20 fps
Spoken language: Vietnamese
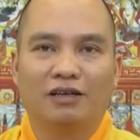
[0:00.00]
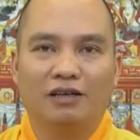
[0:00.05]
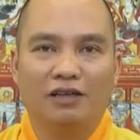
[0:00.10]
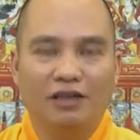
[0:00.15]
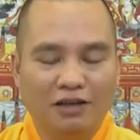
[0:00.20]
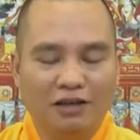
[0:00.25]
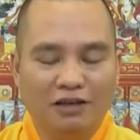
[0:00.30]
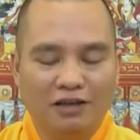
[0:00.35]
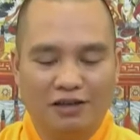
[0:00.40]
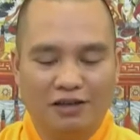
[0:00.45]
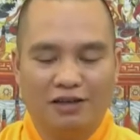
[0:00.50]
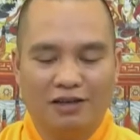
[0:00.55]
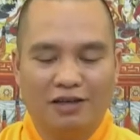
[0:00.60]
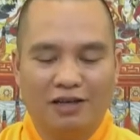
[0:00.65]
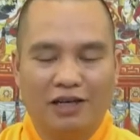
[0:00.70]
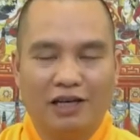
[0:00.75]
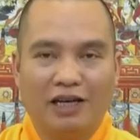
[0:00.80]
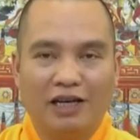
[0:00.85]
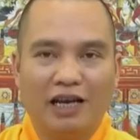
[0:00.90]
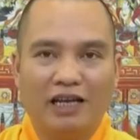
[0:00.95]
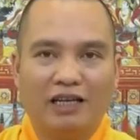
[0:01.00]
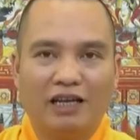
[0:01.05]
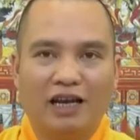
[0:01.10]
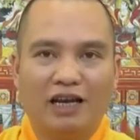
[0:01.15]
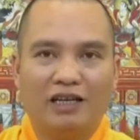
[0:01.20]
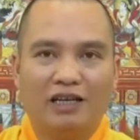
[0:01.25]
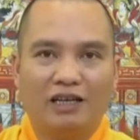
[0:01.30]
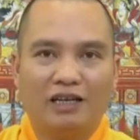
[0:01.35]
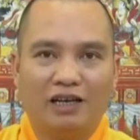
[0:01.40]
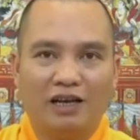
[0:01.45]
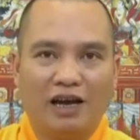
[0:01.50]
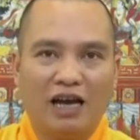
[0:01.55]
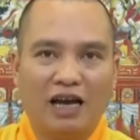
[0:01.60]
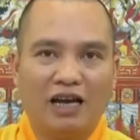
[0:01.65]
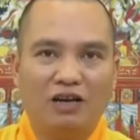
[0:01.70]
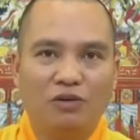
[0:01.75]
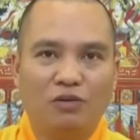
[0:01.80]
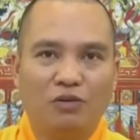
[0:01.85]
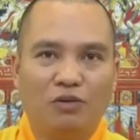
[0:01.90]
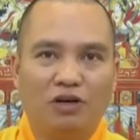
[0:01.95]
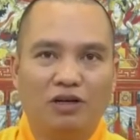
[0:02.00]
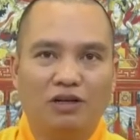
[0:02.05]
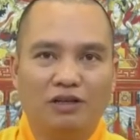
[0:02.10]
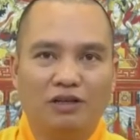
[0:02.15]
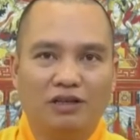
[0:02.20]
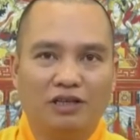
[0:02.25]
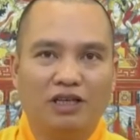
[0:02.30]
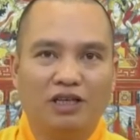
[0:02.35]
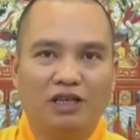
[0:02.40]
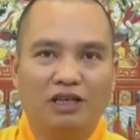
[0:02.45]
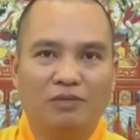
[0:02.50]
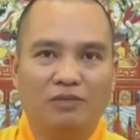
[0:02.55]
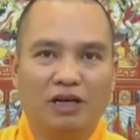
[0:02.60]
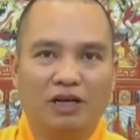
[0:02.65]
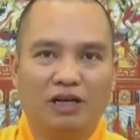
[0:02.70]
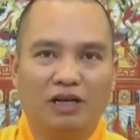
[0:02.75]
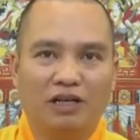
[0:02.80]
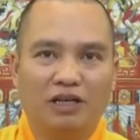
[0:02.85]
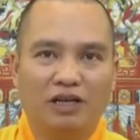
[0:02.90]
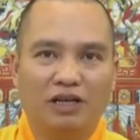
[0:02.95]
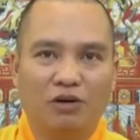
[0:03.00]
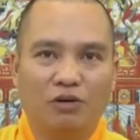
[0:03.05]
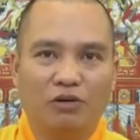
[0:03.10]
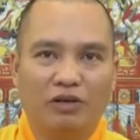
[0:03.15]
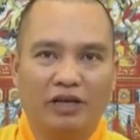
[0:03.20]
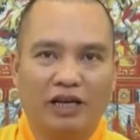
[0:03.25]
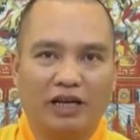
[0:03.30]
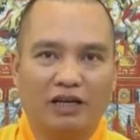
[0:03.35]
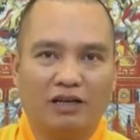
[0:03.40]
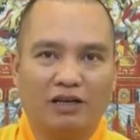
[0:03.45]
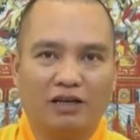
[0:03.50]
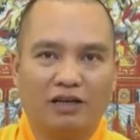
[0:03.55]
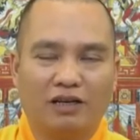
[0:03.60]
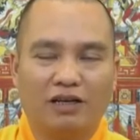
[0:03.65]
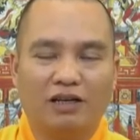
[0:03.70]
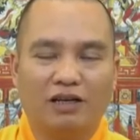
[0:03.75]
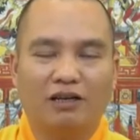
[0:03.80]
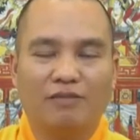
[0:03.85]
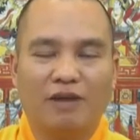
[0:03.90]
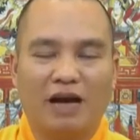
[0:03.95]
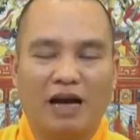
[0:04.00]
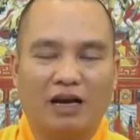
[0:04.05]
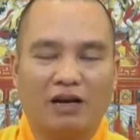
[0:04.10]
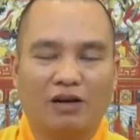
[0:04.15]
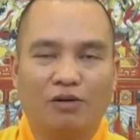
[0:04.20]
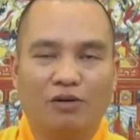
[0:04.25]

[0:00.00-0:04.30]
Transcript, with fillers: nhưng khi anh ta gì ăn uống chơi bời nhậu nhạt cờ bạc